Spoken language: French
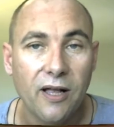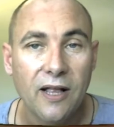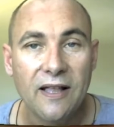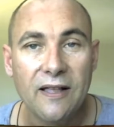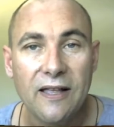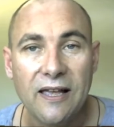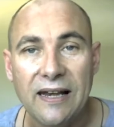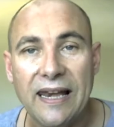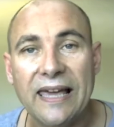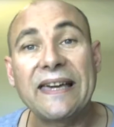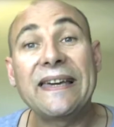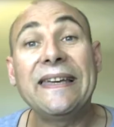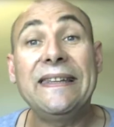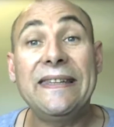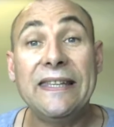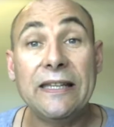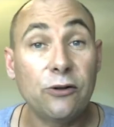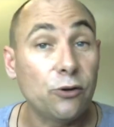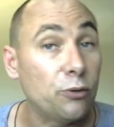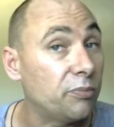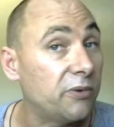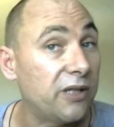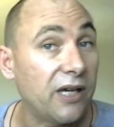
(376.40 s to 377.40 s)
la
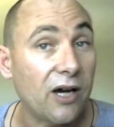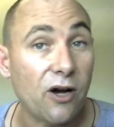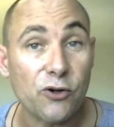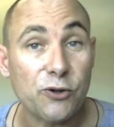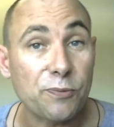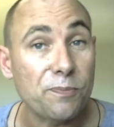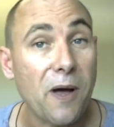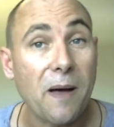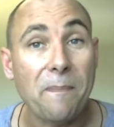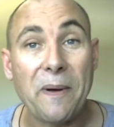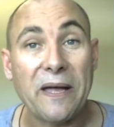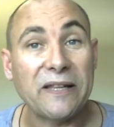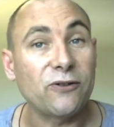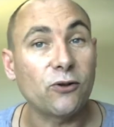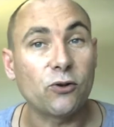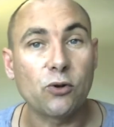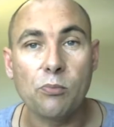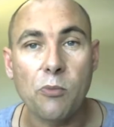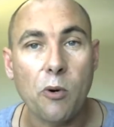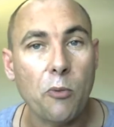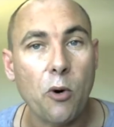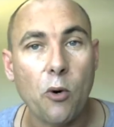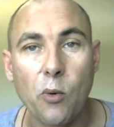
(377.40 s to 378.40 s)
critique ne me dérange pas à partir du
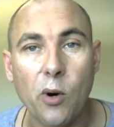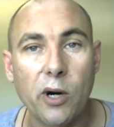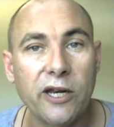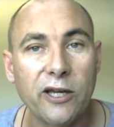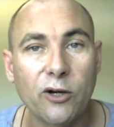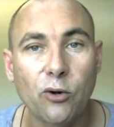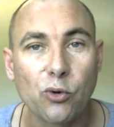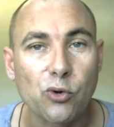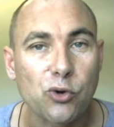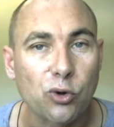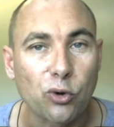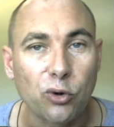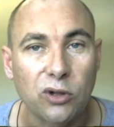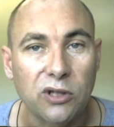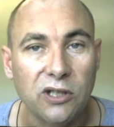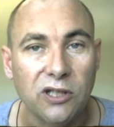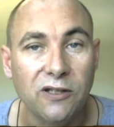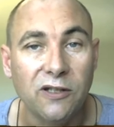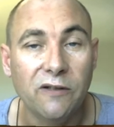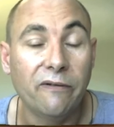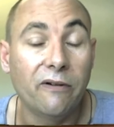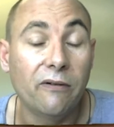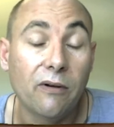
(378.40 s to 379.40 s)
moment où elle est
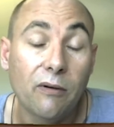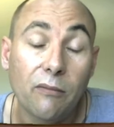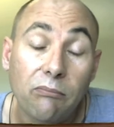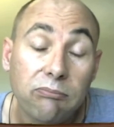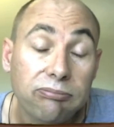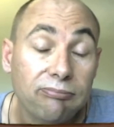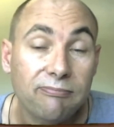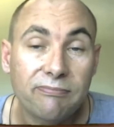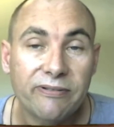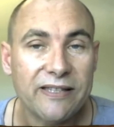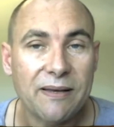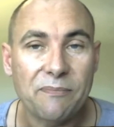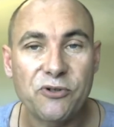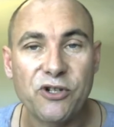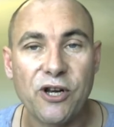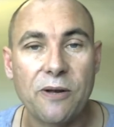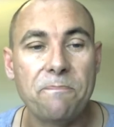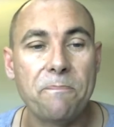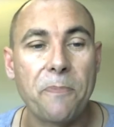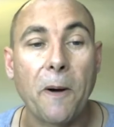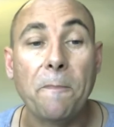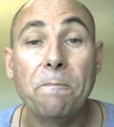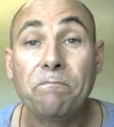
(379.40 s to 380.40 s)
constructive, ça me
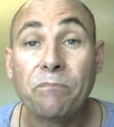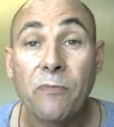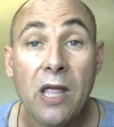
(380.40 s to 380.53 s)
gêne pas.